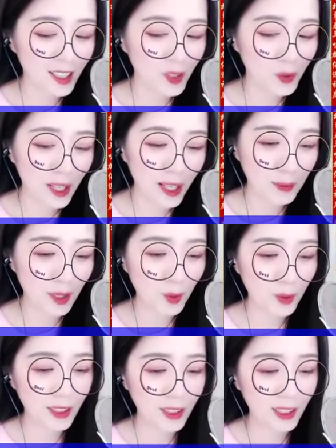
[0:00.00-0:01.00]
她承
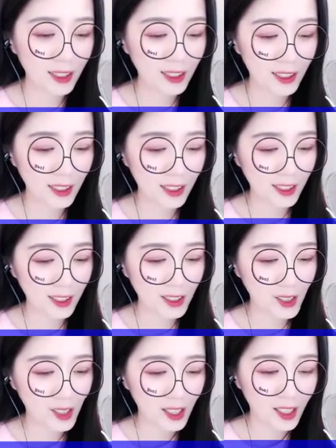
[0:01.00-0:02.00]
认她终
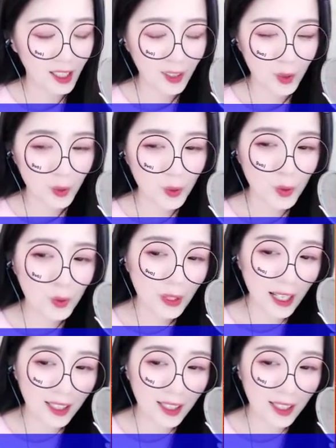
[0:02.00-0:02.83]
究迟疑了。